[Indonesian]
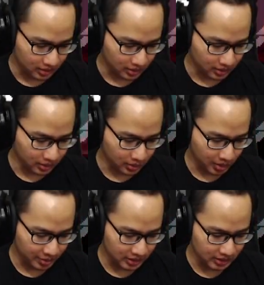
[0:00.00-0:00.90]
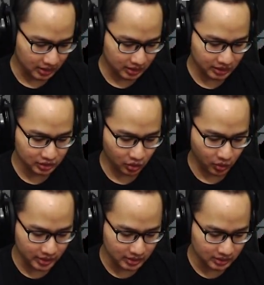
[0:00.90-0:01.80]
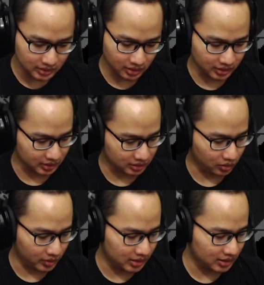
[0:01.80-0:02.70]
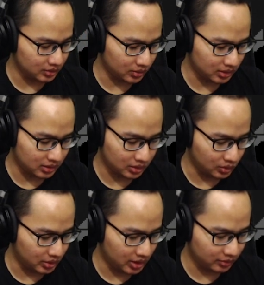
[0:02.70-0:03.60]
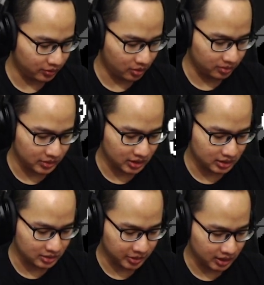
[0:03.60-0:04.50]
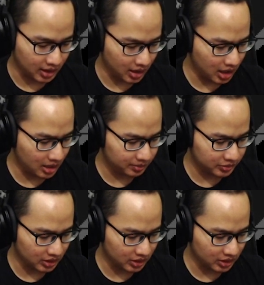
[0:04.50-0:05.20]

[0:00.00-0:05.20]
Oh, apa ini? Increase coin. Oh, increase coin you, you get from its pick up.